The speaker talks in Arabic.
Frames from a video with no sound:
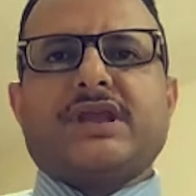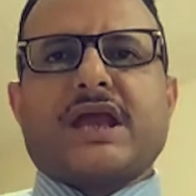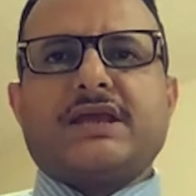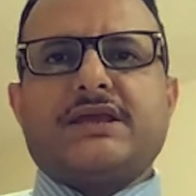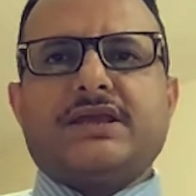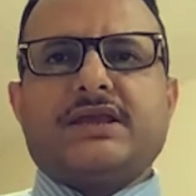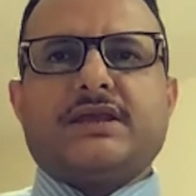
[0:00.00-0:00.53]

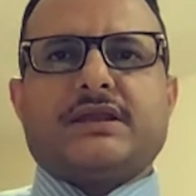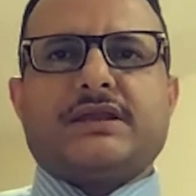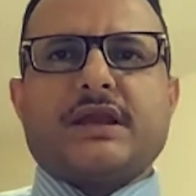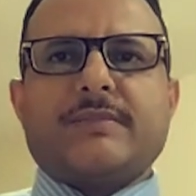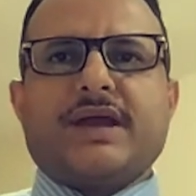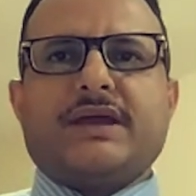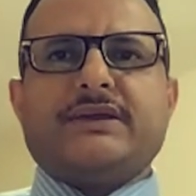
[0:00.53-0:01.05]
تهجير
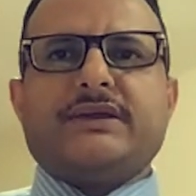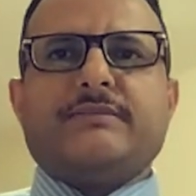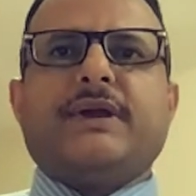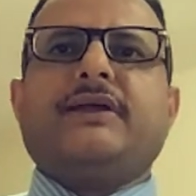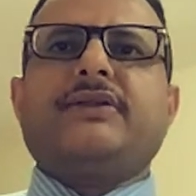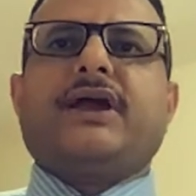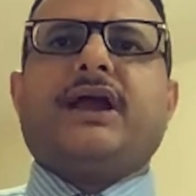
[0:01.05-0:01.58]
جماعي
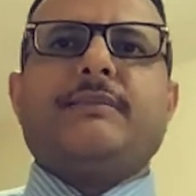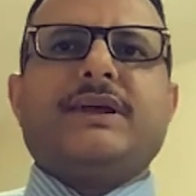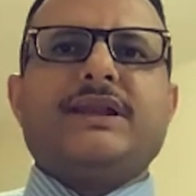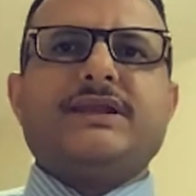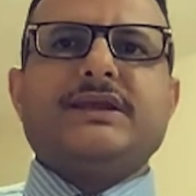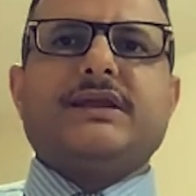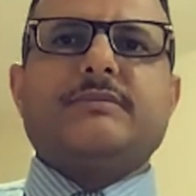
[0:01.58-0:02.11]
بعد
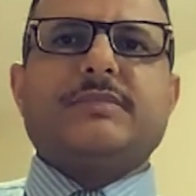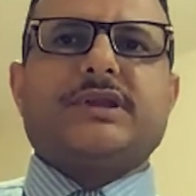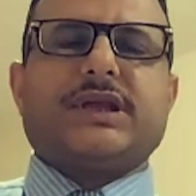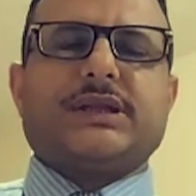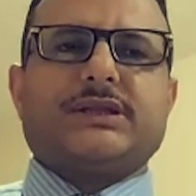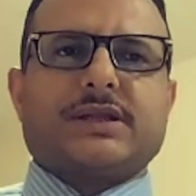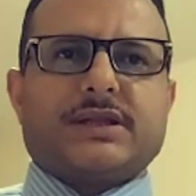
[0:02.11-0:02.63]
عملية
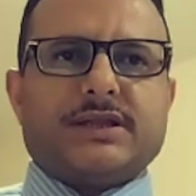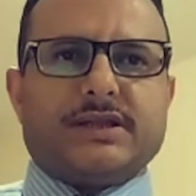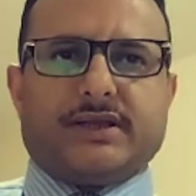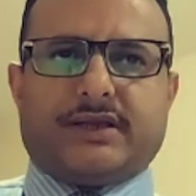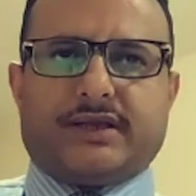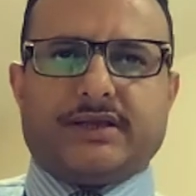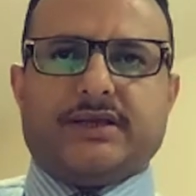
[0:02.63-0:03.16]
بساط
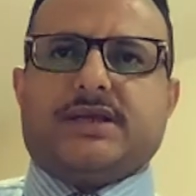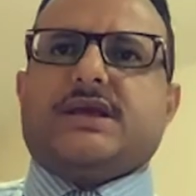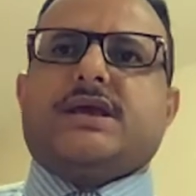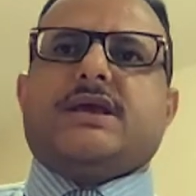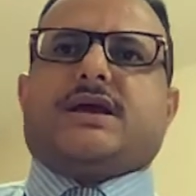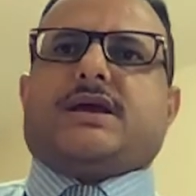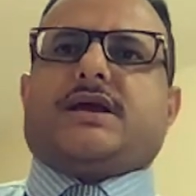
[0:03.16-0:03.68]
الريح
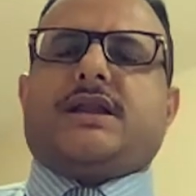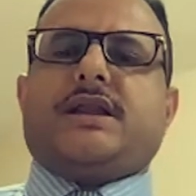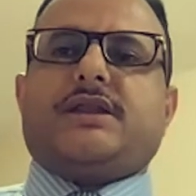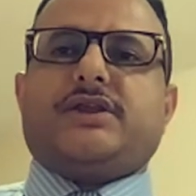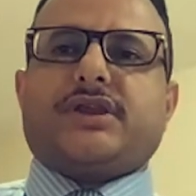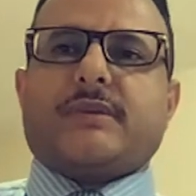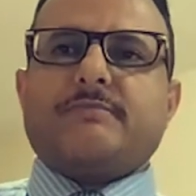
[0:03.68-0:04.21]

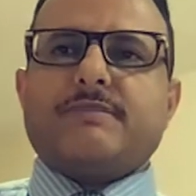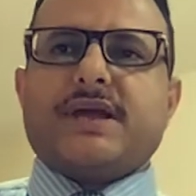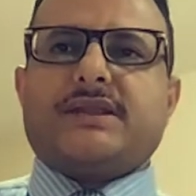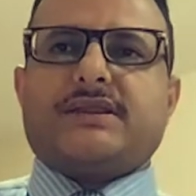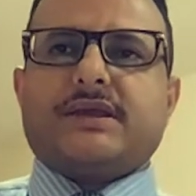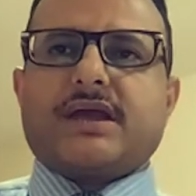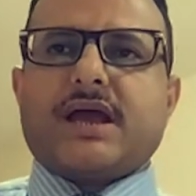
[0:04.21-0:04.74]
التي
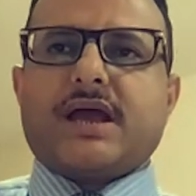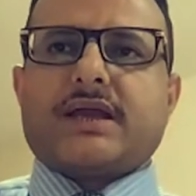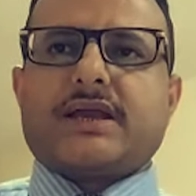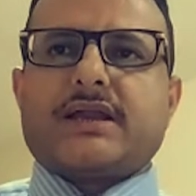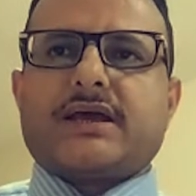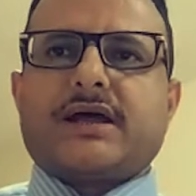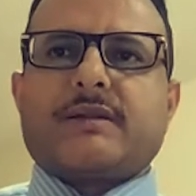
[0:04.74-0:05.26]
تمت
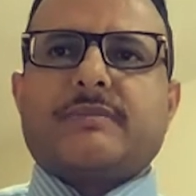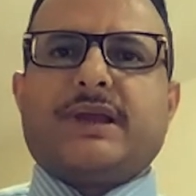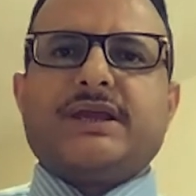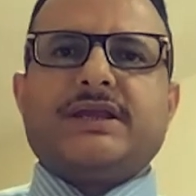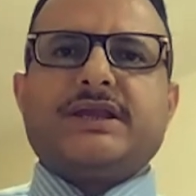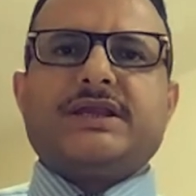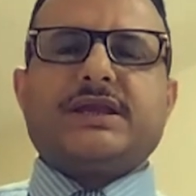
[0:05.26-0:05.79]
آخر
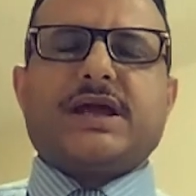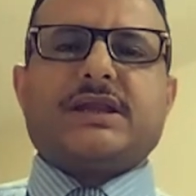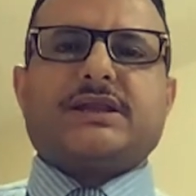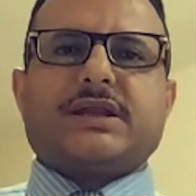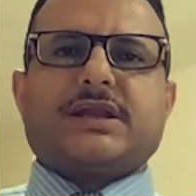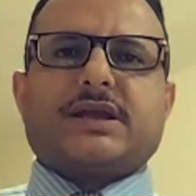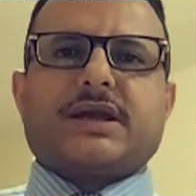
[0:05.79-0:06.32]
أربعينيات
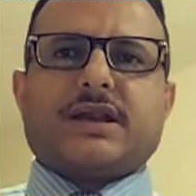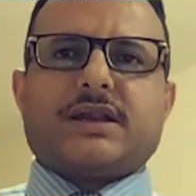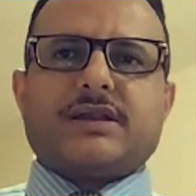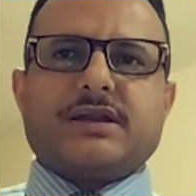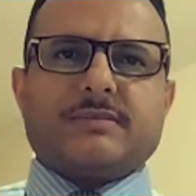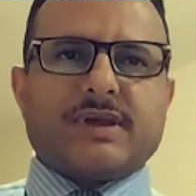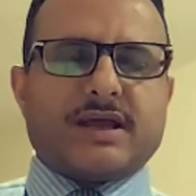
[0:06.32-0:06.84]
القرن
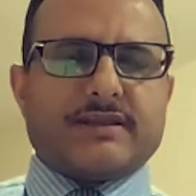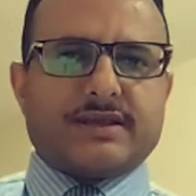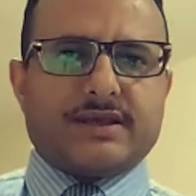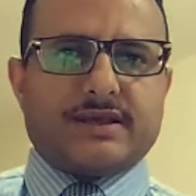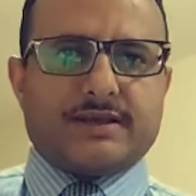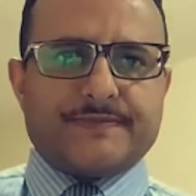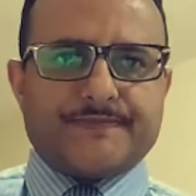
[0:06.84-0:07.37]

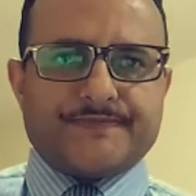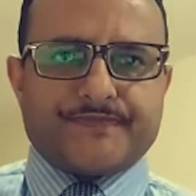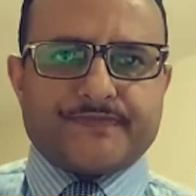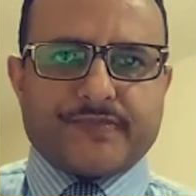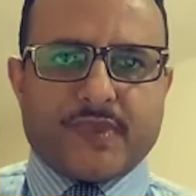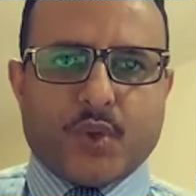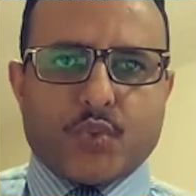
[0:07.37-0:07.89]
الماضي
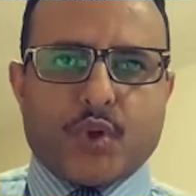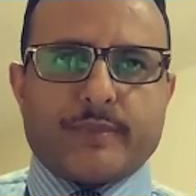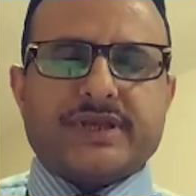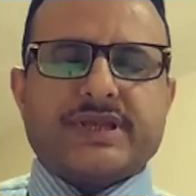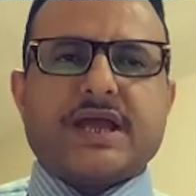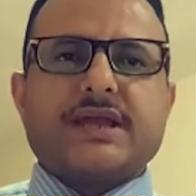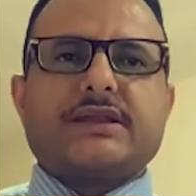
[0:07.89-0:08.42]

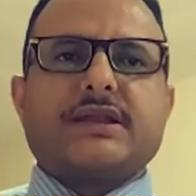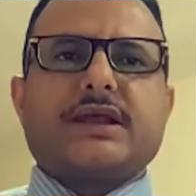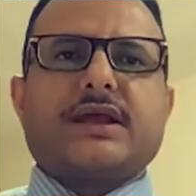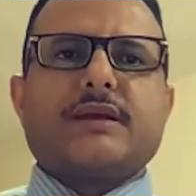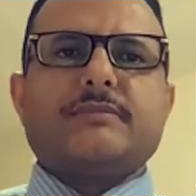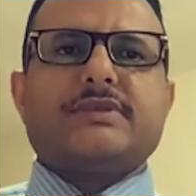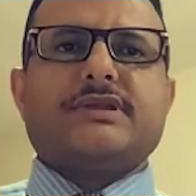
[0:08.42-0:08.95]
وبداية
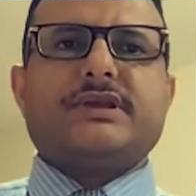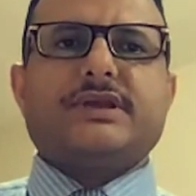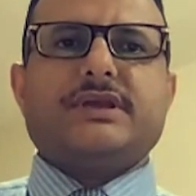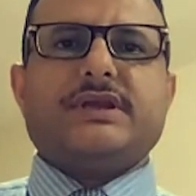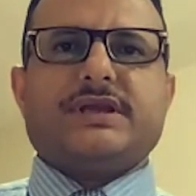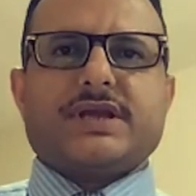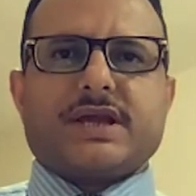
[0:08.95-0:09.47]

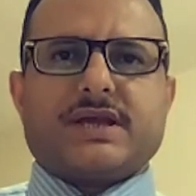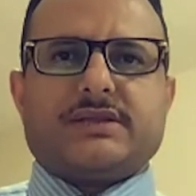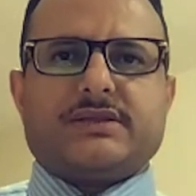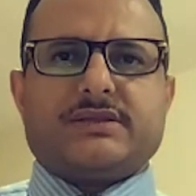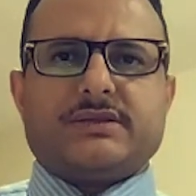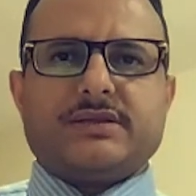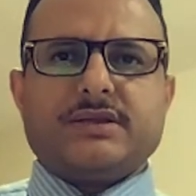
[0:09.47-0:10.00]
الخمسينيات
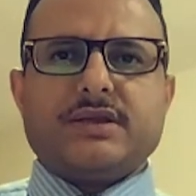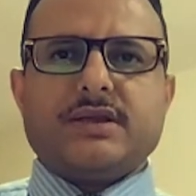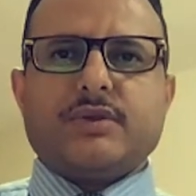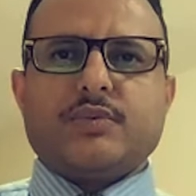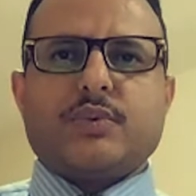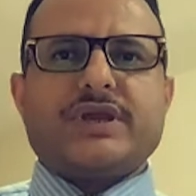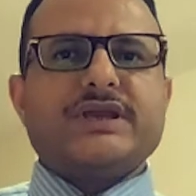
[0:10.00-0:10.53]

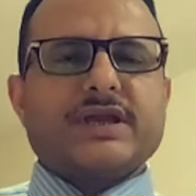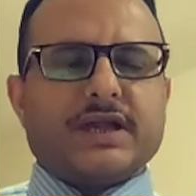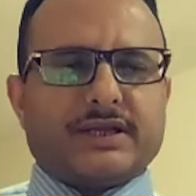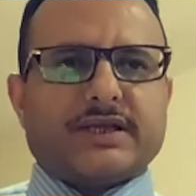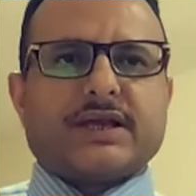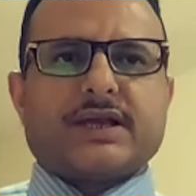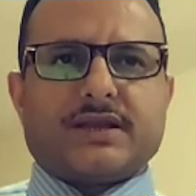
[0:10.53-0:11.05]
وإن
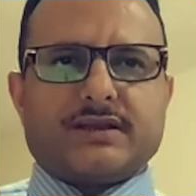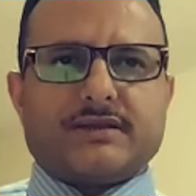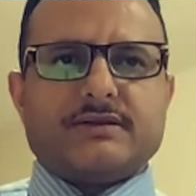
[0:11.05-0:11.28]
كانت أقل